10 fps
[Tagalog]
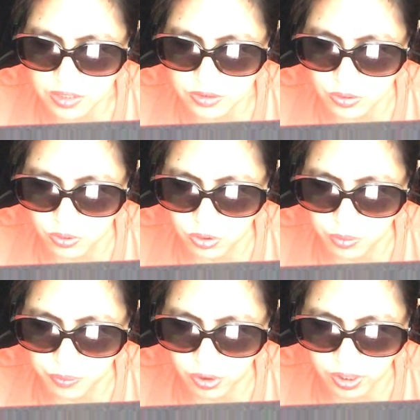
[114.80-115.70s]

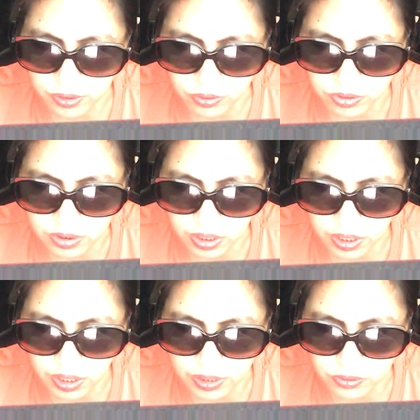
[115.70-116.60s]
Siguro po ngayon,
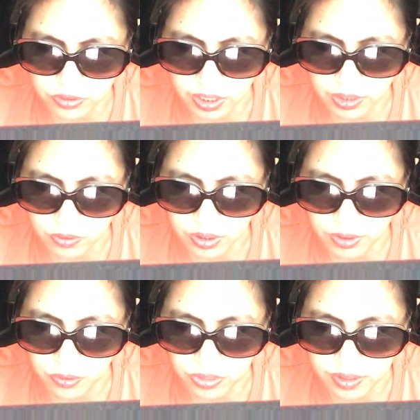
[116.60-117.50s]
ano tayo
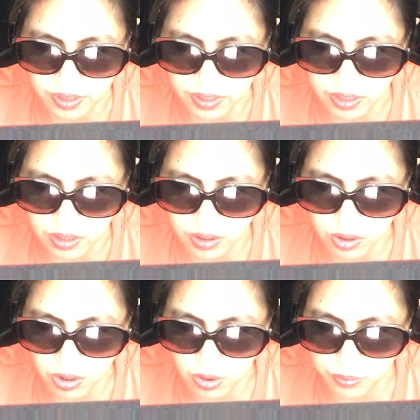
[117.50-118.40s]
ngayon eh,
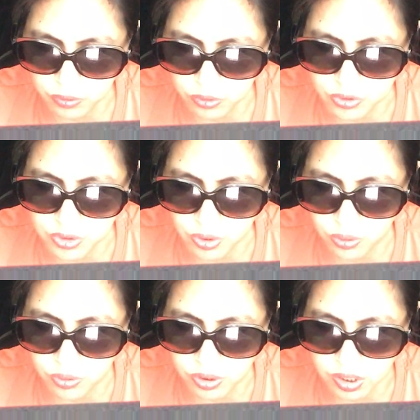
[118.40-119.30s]
puro
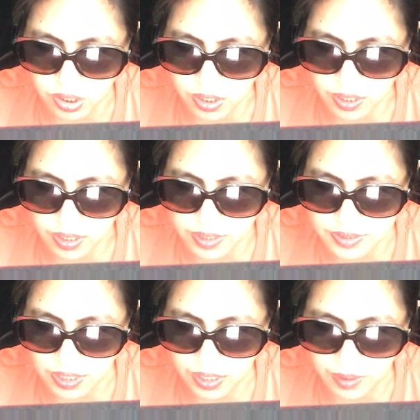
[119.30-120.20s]
soul.
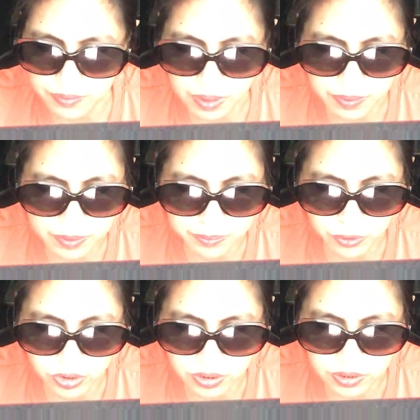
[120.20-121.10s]
Kasi alam naman
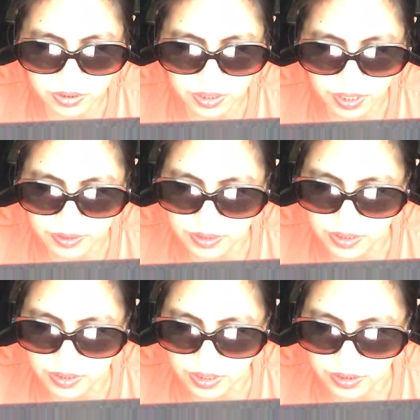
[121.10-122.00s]
po
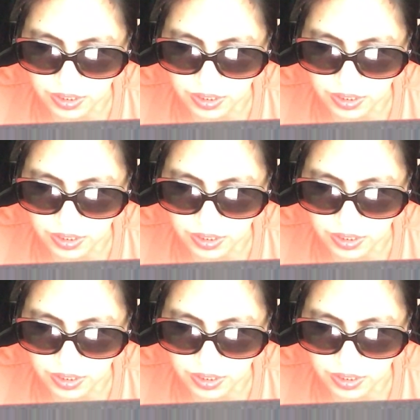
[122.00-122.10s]
natin na